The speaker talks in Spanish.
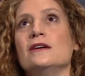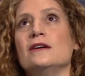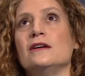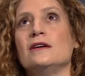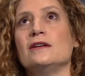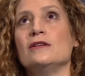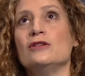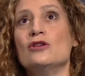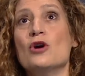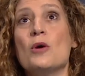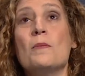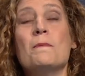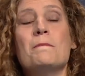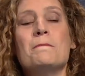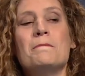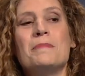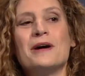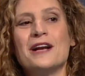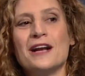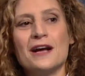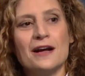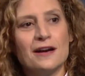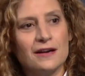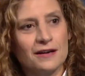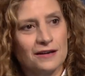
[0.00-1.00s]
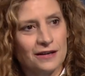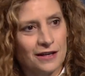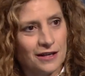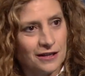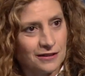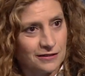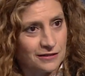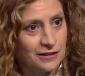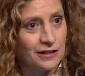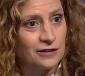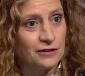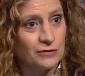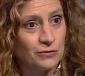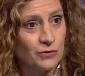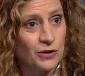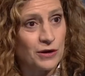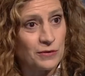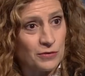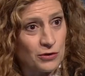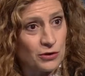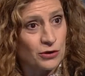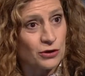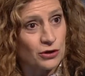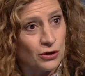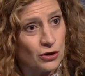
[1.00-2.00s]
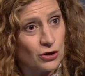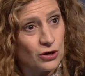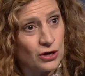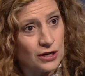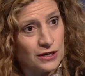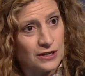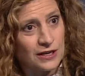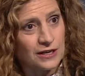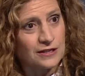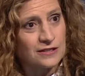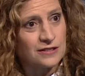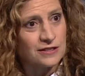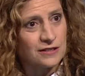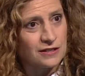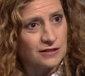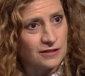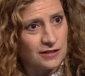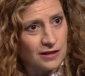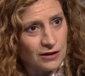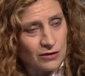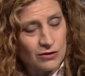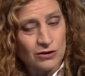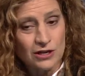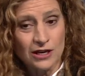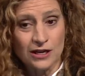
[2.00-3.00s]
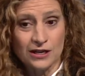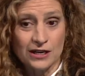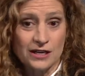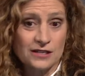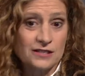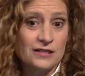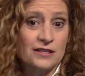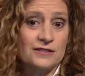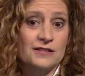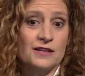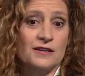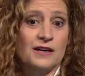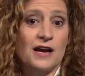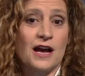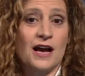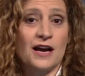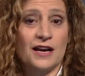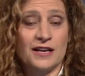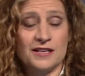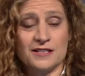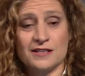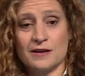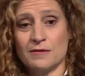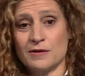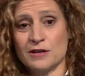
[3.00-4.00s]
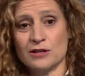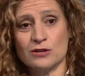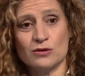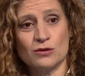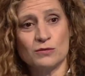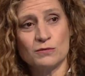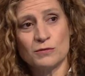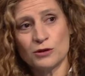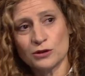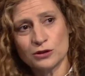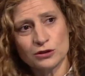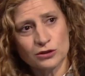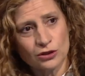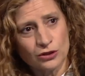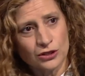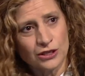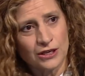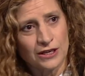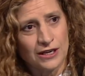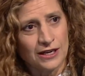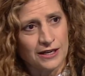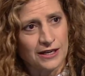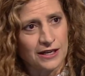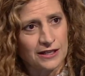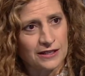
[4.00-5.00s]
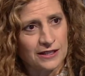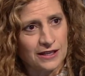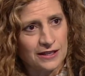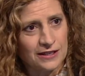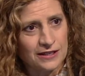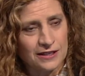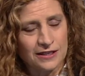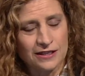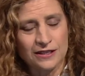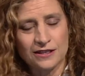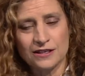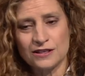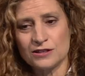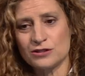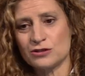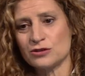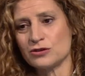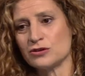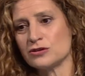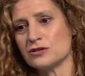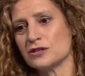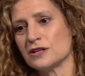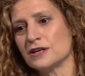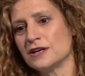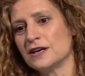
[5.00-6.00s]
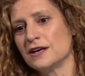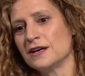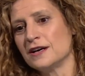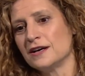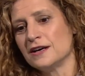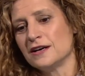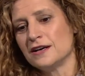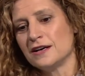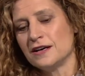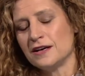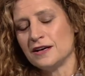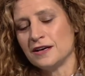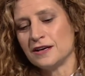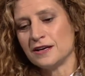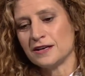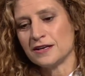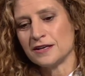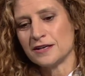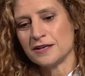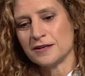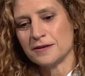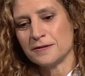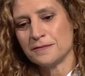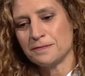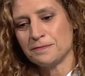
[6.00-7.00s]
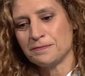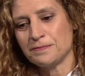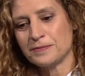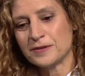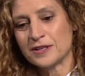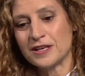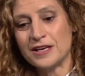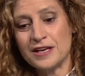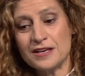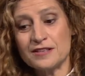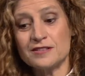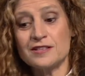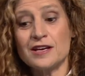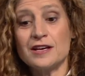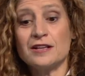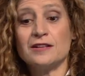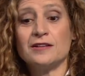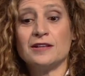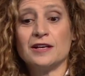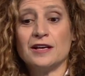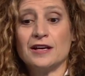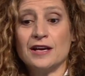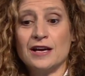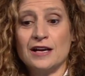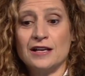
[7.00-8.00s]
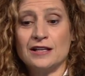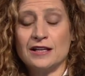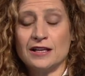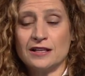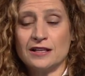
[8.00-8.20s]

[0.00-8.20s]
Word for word: nombrar este nuevo rol que existe ahora, gracias a que se avanzó un montón en la agenda de derechos, eh, que es este, el de